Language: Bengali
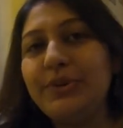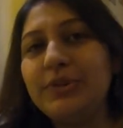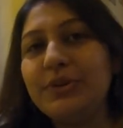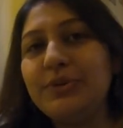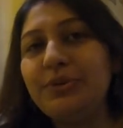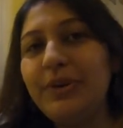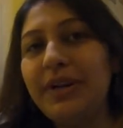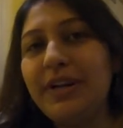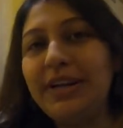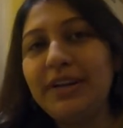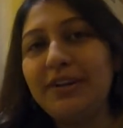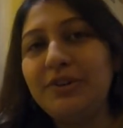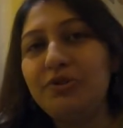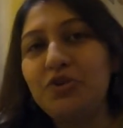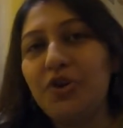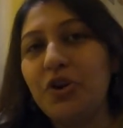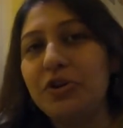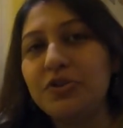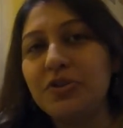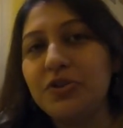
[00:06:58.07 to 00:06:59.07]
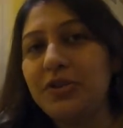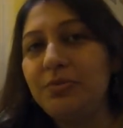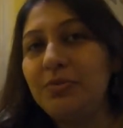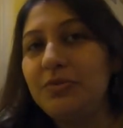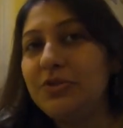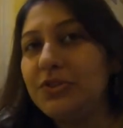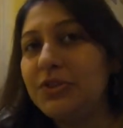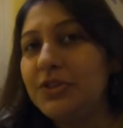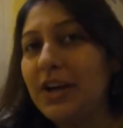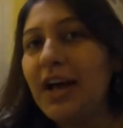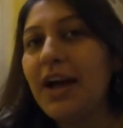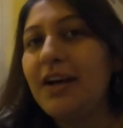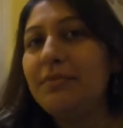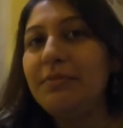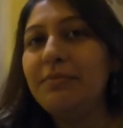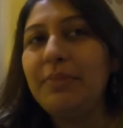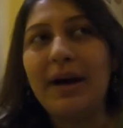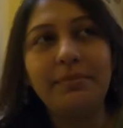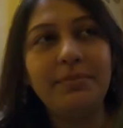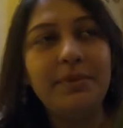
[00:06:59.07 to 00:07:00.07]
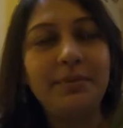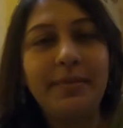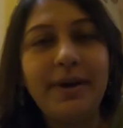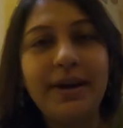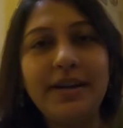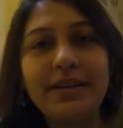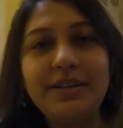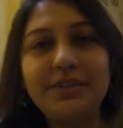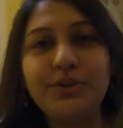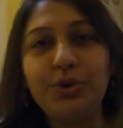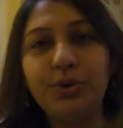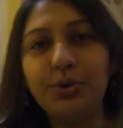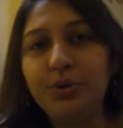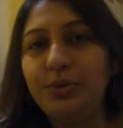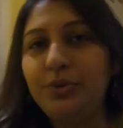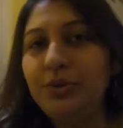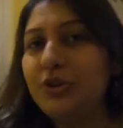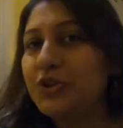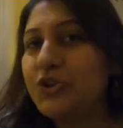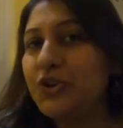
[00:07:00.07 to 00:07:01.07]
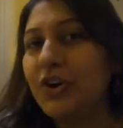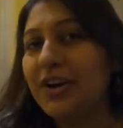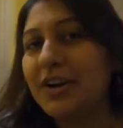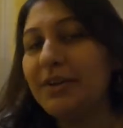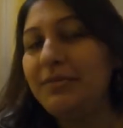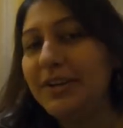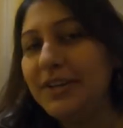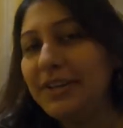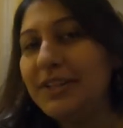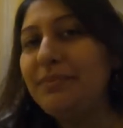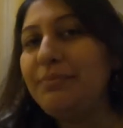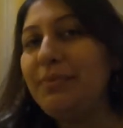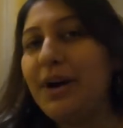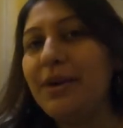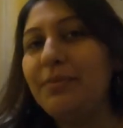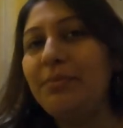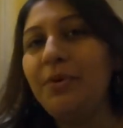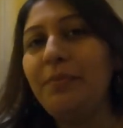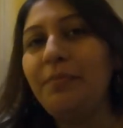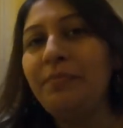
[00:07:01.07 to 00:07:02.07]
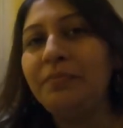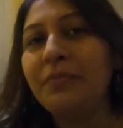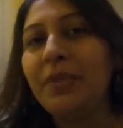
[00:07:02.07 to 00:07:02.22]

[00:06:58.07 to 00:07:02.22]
স্কুলের একটু সরস্বতী পুজোটা আমি ভাবতে পারিনি যে অতগুলো শট আমি নিতে পারবো